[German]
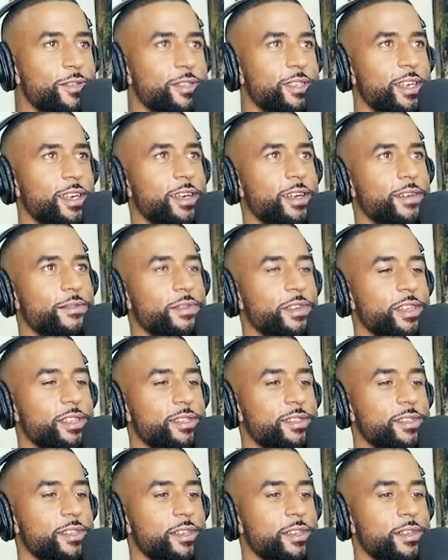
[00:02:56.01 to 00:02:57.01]
Hallo Sarah, wie
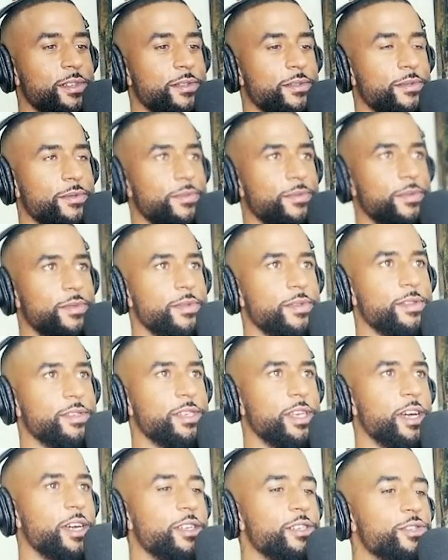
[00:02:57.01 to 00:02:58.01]
geht's dir?
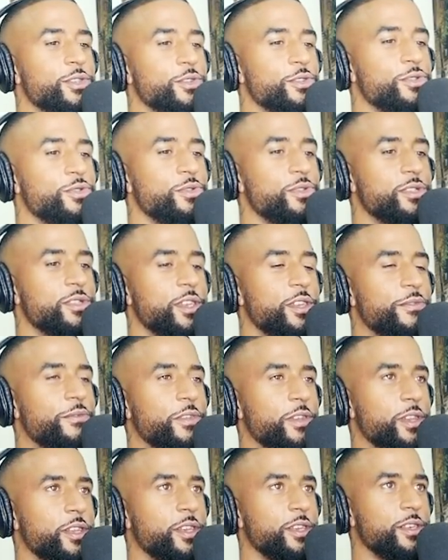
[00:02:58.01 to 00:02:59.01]
Sarah ist auch süß, ne,
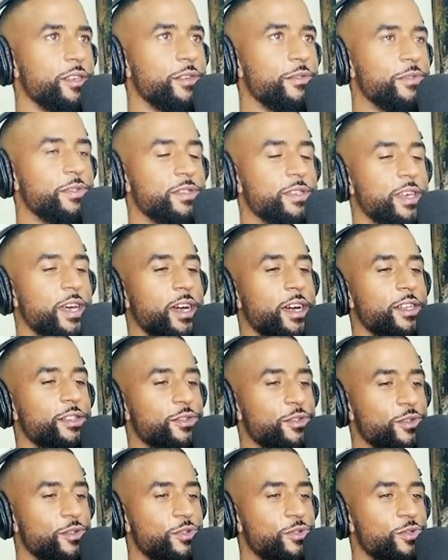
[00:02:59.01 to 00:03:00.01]
finde ich. Ich finde Sarah
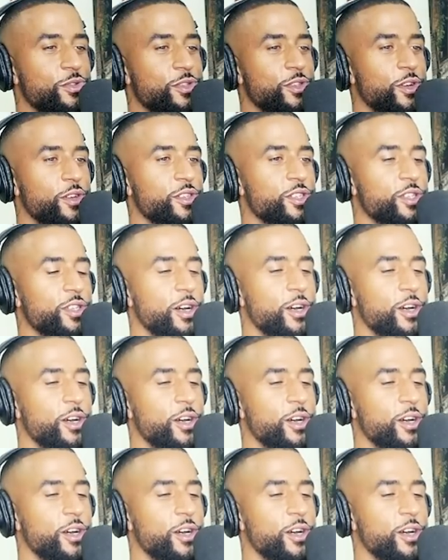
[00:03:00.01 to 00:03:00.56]
hat so eine süße